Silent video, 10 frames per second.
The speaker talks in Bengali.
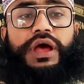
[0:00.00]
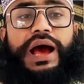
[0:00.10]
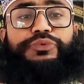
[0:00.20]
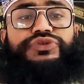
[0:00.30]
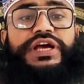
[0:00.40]

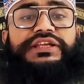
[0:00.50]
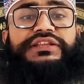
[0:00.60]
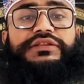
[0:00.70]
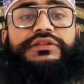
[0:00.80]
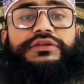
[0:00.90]
আবু সাইদ
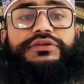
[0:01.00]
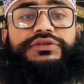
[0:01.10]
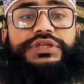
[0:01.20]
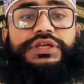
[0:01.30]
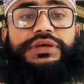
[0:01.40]

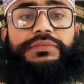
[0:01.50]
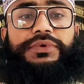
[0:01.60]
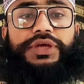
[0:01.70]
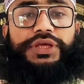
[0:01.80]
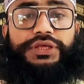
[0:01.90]
যে
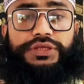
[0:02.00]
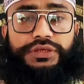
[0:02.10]
এই